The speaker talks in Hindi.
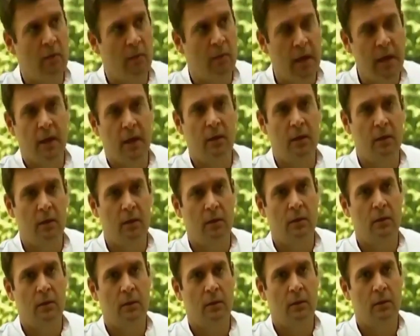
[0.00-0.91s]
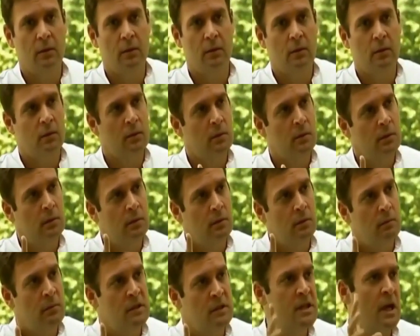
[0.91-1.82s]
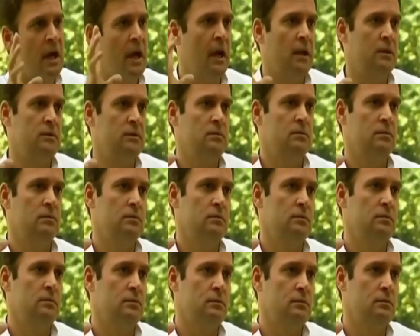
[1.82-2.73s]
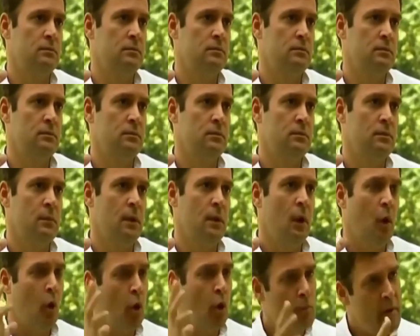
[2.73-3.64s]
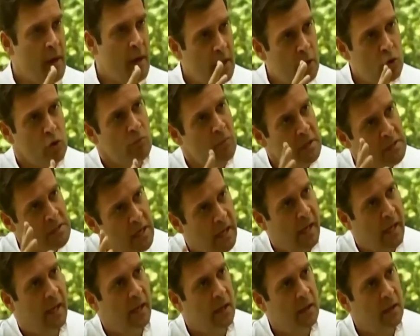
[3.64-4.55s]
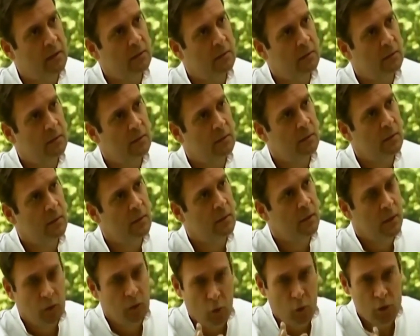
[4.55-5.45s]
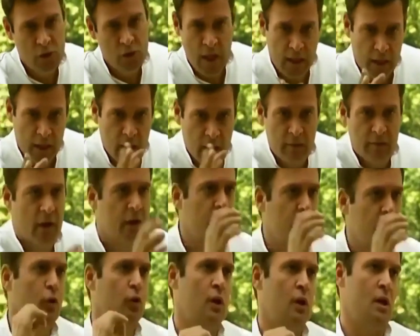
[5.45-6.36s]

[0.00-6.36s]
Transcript: भाई मज़ा आया और मैं ये जो मज़ा है हिंदुस्तान के हर व्यक्ति को